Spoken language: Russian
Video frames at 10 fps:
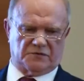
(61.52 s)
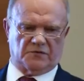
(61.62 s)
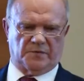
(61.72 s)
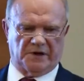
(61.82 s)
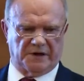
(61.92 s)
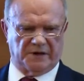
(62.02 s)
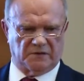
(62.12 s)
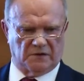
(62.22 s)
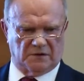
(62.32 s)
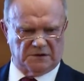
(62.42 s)
вступления
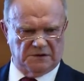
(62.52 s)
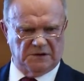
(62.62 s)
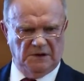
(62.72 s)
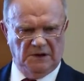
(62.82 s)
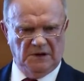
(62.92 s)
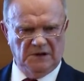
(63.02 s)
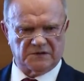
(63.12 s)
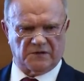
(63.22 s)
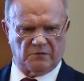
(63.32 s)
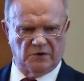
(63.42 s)
в должность
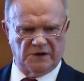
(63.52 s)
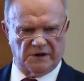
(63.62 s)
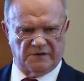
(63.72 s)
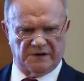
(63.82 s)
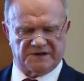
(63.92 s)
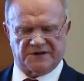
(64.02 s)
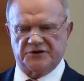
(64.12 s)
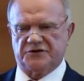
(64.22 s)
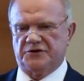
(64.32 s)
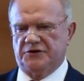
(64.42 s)
сформулированы
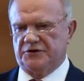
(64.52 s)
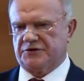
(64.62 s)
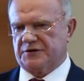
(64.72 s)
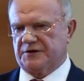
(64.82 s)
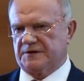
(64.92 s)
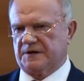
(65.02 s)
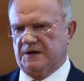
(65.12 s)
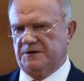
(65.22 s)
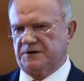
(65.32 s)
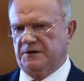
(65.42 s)
стратегические
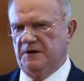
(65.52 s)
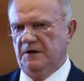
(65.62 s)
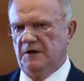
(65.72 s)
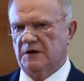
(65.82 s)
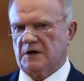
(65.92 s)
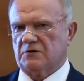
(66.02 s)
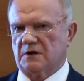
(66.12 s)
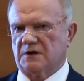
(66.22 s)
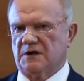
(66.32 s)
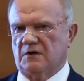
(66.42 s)
задачи,
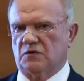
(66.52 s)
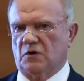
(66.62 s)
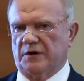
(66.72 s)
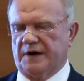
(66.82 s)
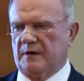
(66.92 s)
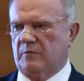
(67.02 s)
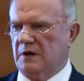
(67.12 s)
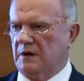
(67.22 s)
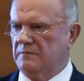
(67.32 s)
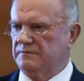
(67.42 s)
которых давно не
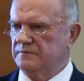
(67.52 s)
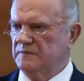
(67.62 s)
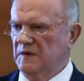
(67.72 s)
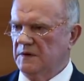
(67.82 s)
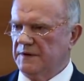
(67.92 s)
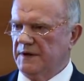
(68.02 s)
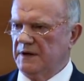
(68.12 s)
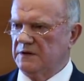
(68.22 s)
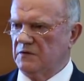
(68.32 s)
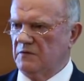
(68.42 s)
было – до
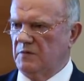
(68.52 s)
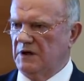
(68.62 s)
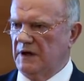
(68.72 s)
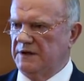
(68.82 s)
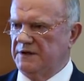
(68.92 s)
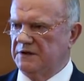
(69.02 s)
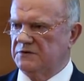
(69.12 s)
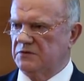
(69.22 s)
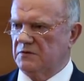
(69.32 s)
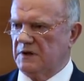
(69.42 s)
этого были
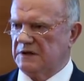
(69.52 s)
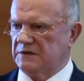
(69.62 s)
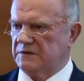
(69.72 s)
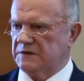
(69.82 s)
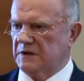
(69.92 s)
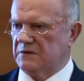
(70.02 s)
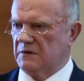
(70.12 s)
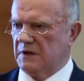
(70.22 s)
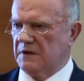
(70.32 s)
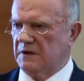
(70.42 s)
11 указов, из
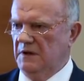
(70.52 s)
которых